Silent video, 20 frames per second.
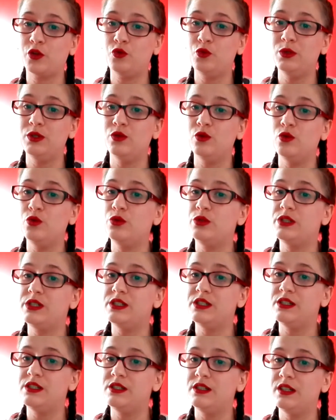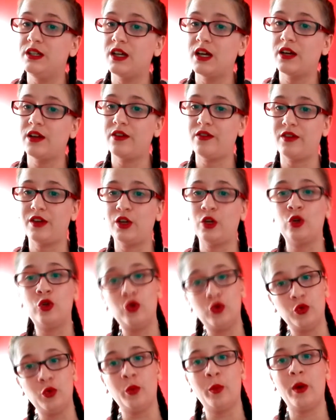nuit de lucidité avec
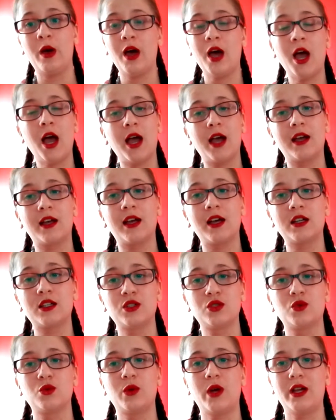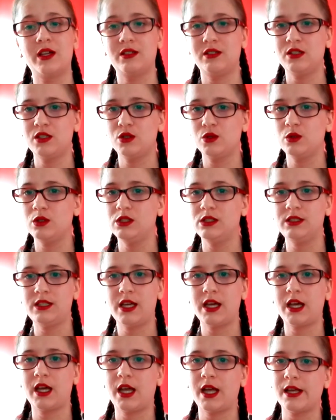Thomas, un garçon assez
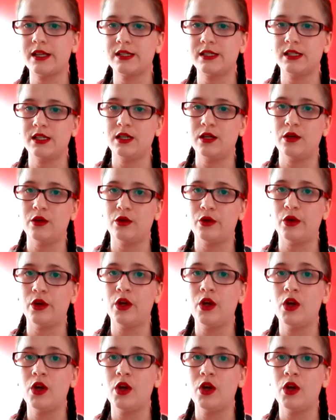solitaire et assez euh,